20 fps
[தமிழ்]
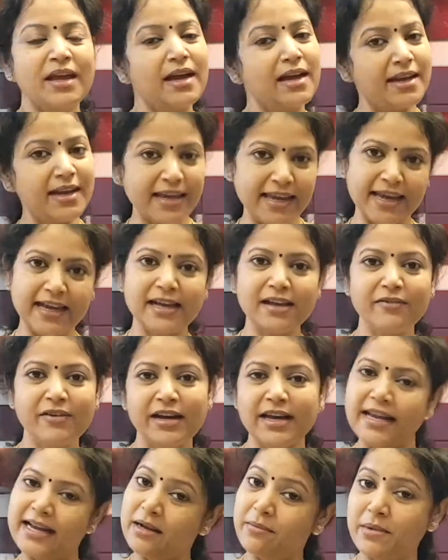ஆனால் எங்கள்
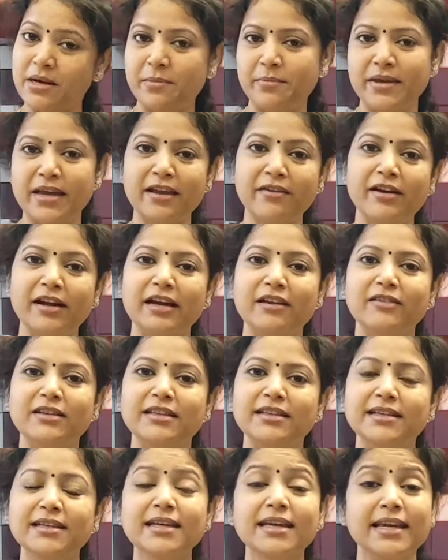வீட்டில் எங்கள் மாமியார் வீட்டில்
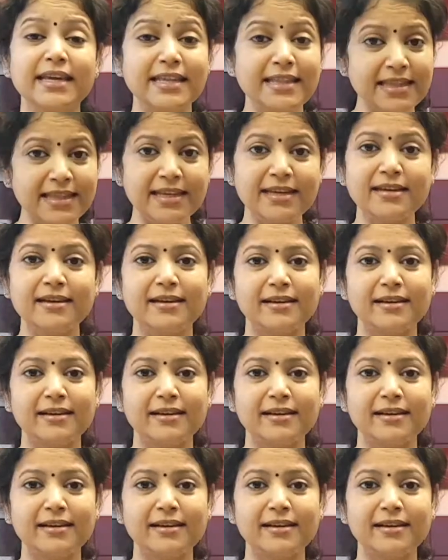வந்து இந்த